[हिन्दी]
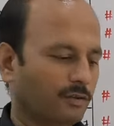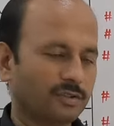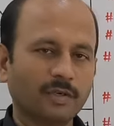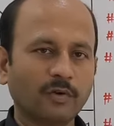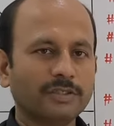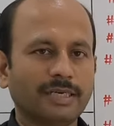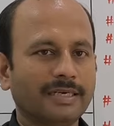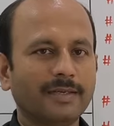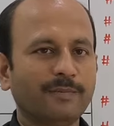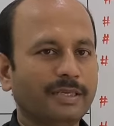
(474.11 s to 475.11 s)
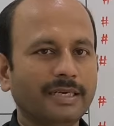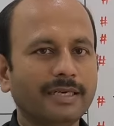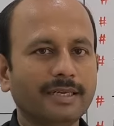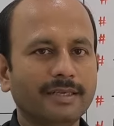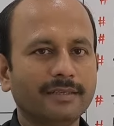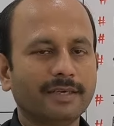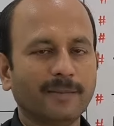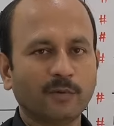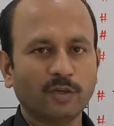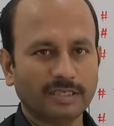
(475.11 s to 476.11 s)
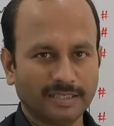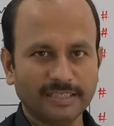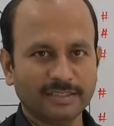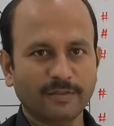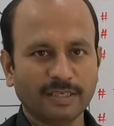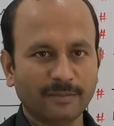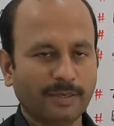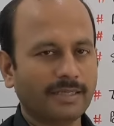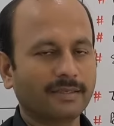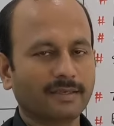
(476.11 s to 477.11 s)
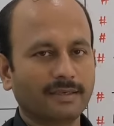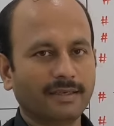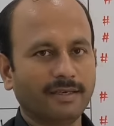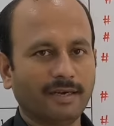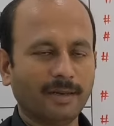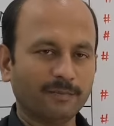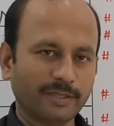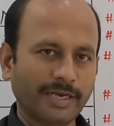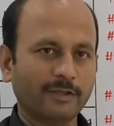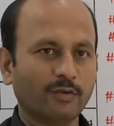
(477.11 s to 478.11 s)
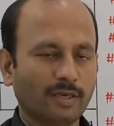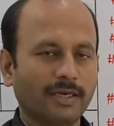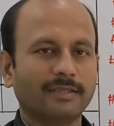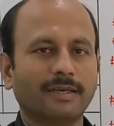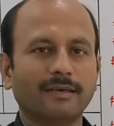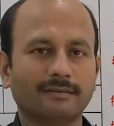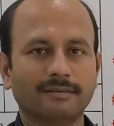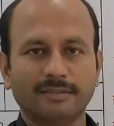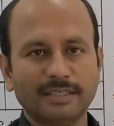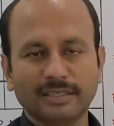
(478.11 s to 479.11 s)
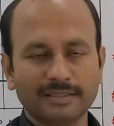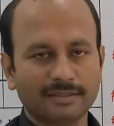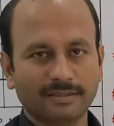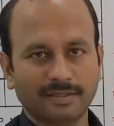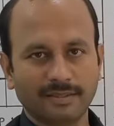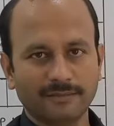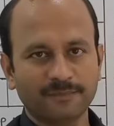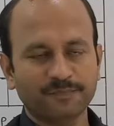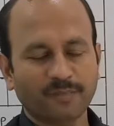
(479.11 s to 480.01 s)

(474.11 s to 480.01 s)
उसका कोई सर्टेन पीरियड नहीं है कि आपको कितने समय के बाद करना है आप चाहे तो लगातार तीन कर सकते हैं